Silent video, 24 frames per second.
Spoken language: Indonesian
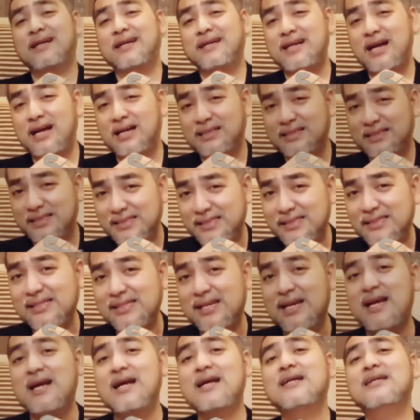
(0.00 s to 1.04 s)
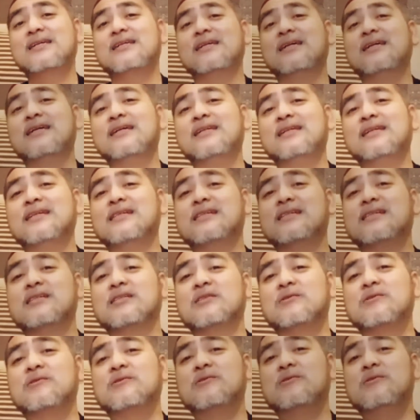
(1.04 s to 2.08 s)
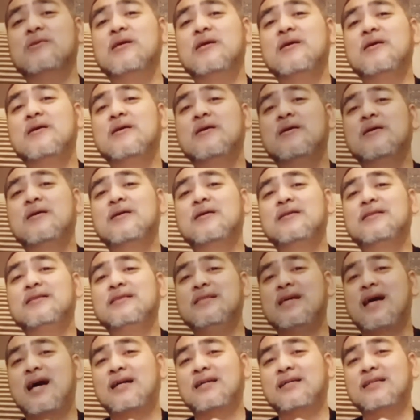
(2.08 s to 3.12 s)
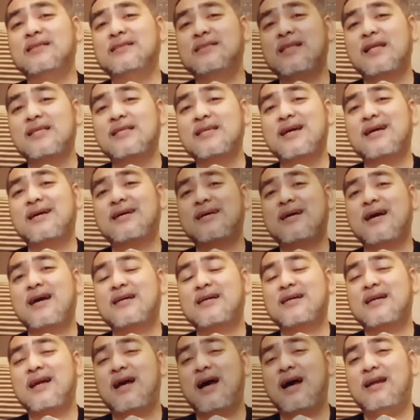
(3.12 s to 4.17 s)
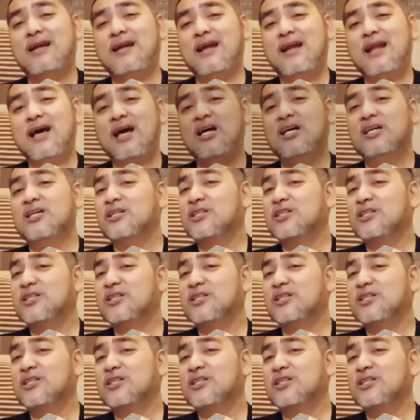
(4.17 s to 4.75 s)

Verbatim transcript: redaksinya ya di situ yang ditanyakan adalah